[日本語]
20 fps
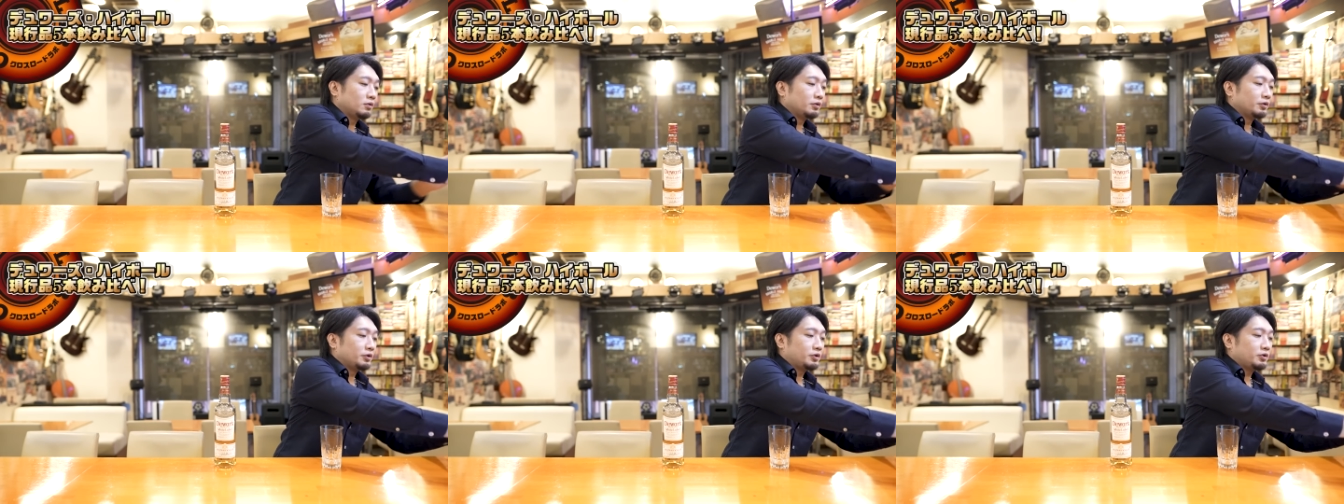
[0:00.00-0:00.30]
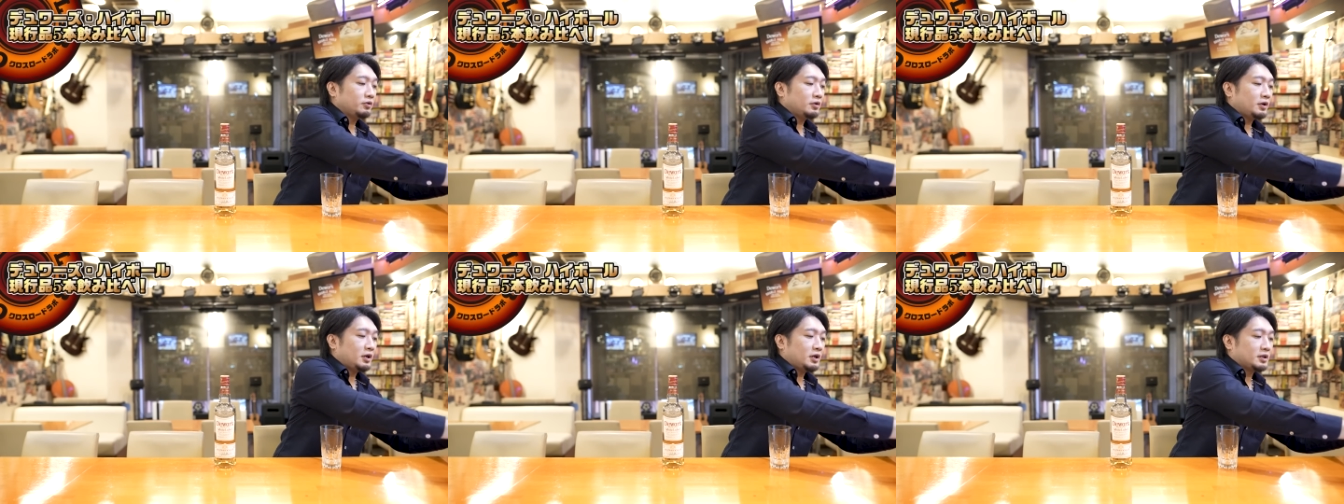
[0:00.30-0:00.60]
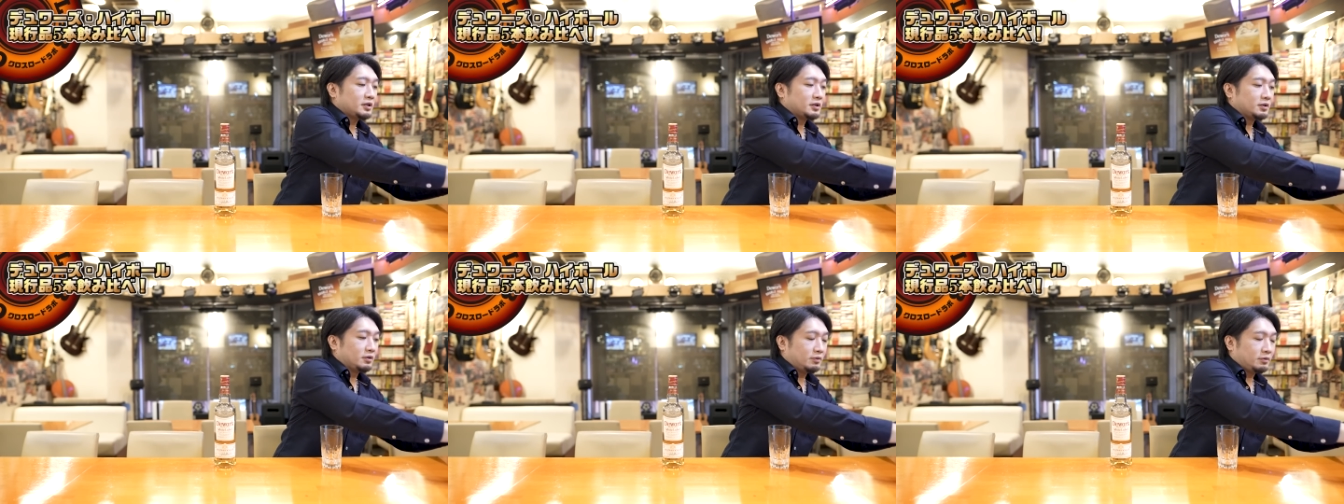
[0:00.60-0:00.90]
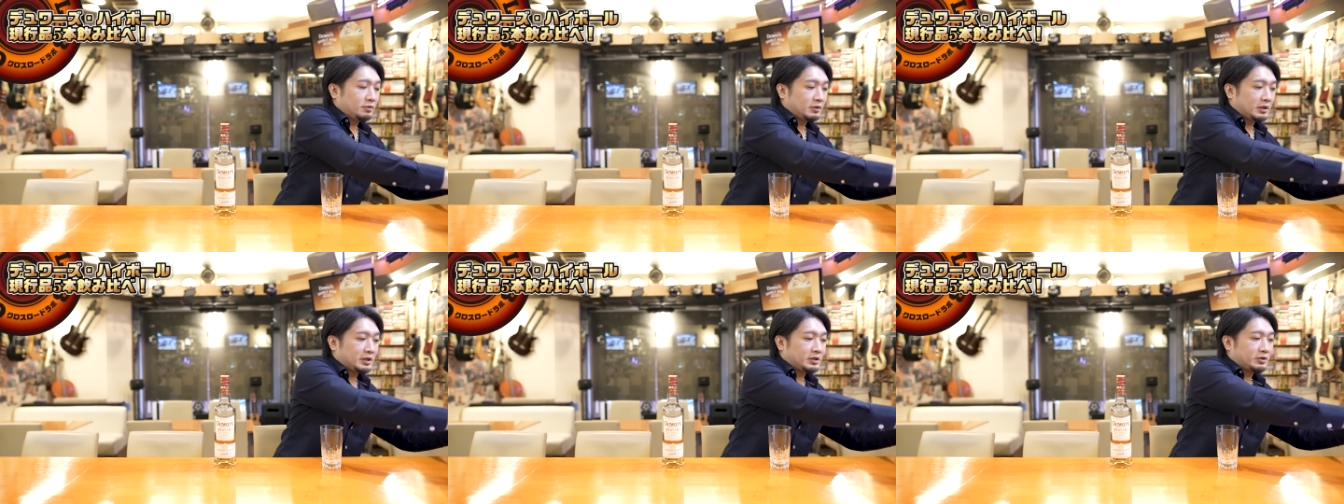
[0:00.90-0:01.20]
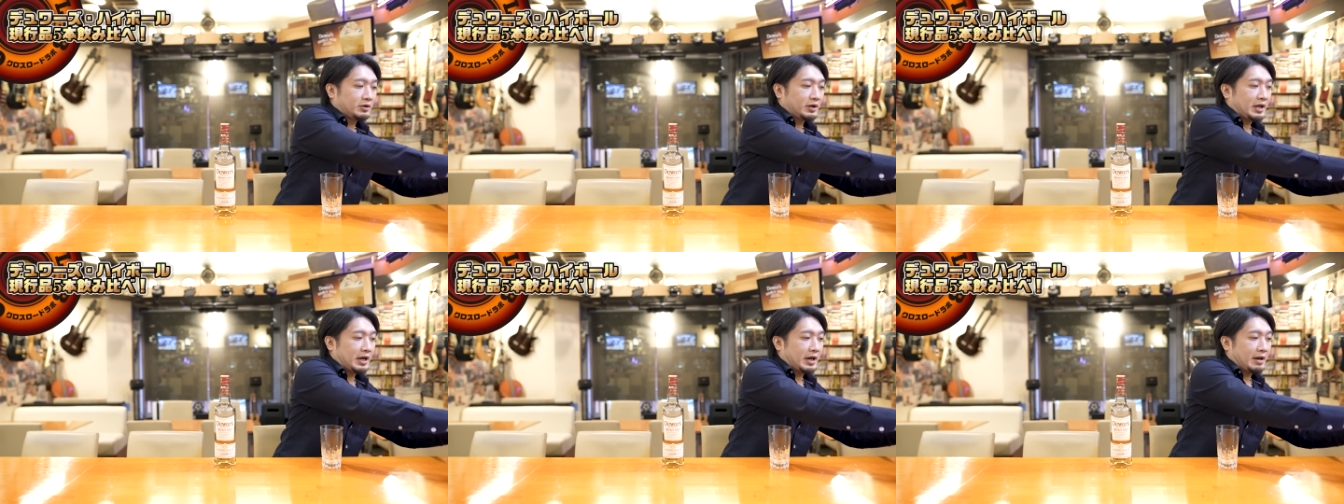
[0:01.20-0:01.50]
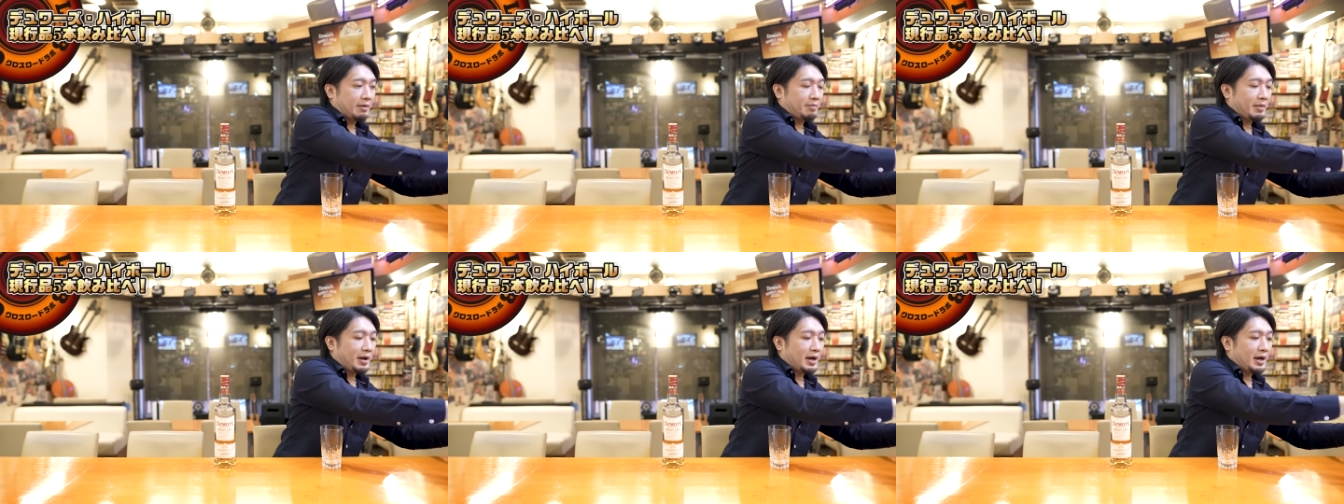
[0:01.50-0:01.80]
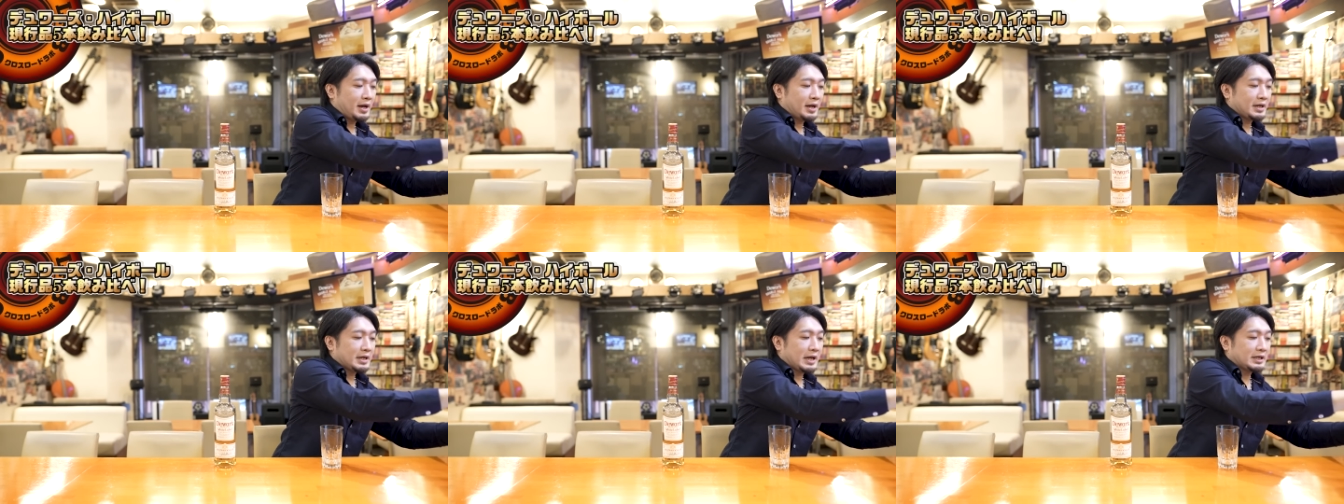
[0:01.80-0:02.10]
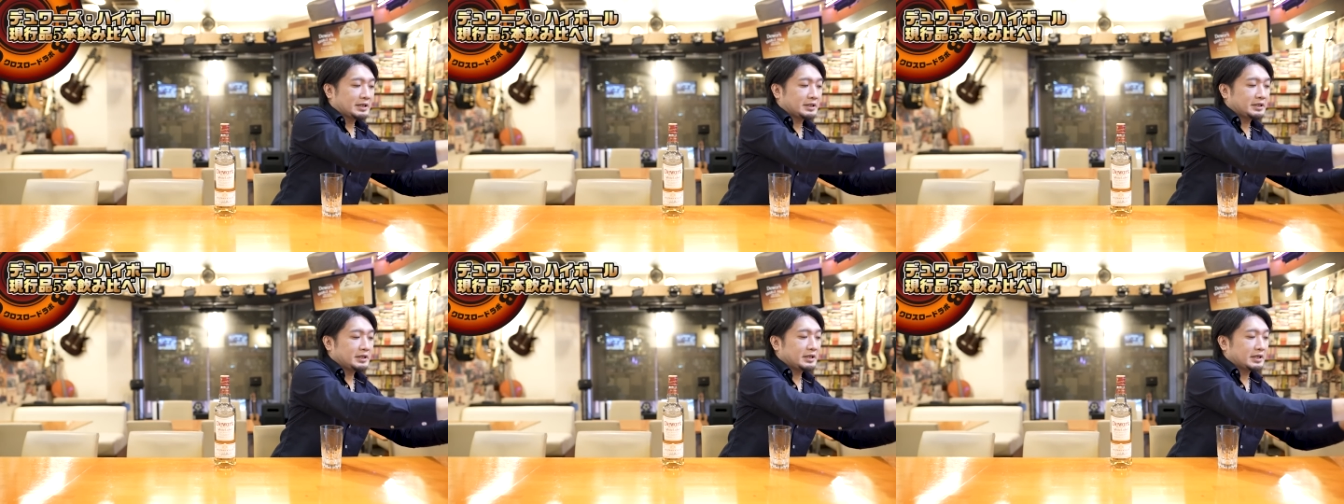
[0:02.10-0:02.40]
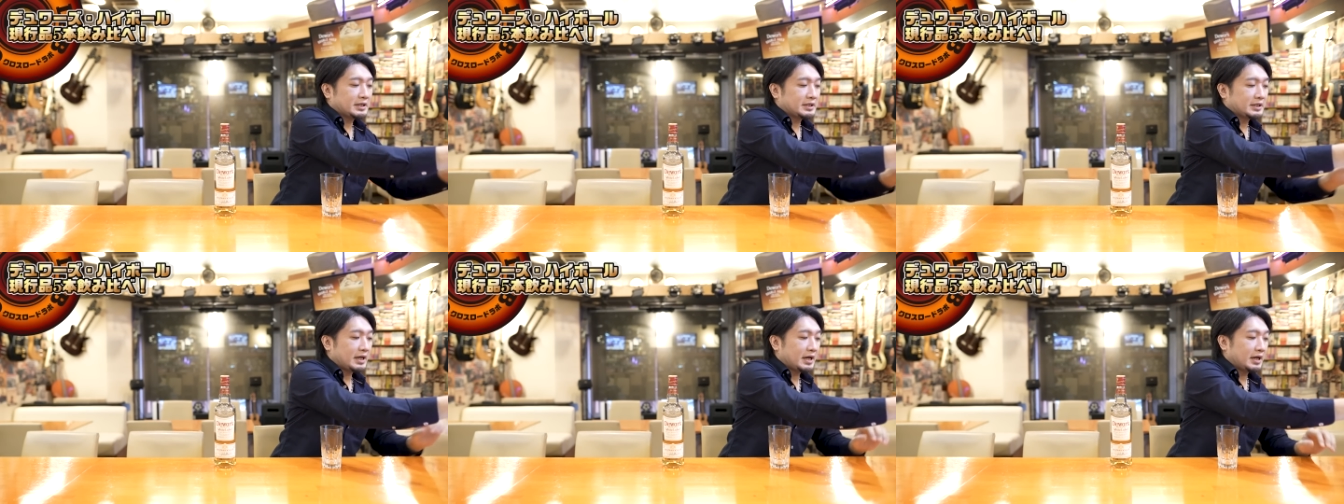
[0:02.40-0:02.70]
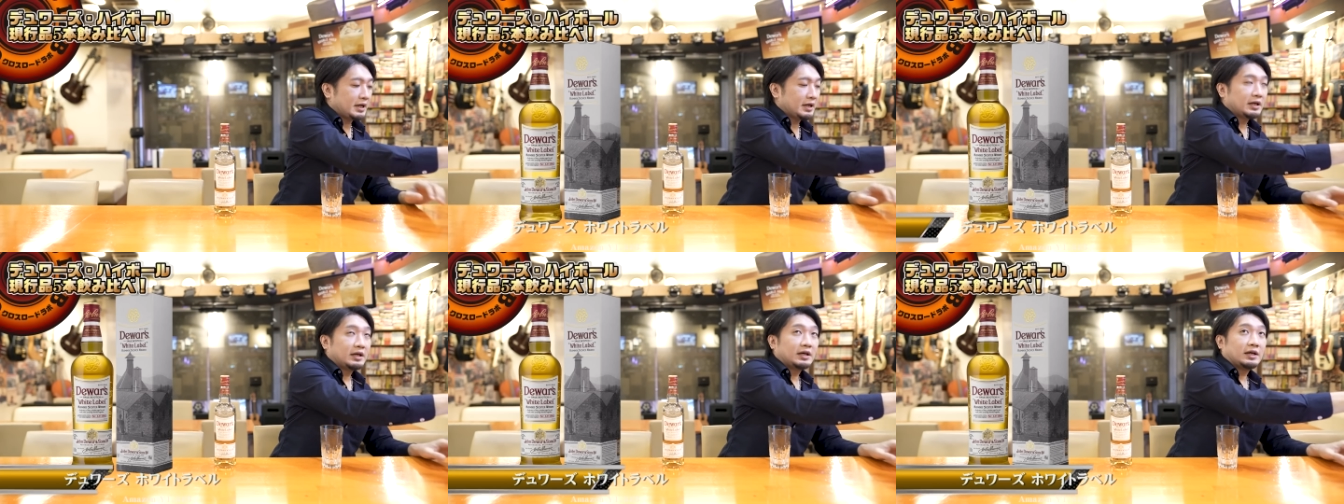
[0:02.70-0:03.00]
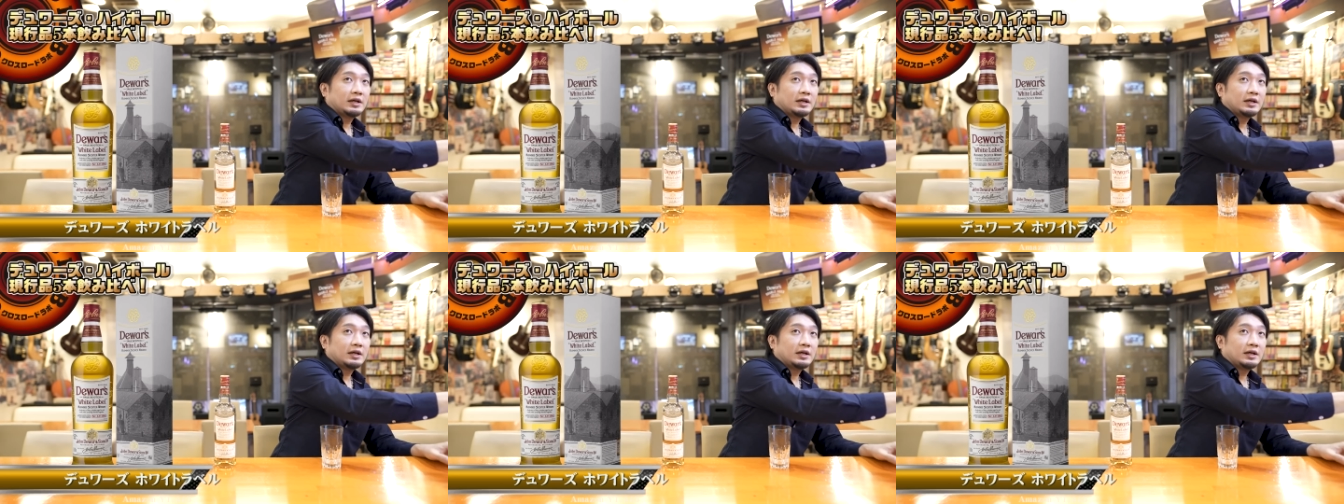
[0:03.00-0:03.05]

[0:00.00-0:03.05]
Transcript: このデュアーズノンエイジはね安いですね、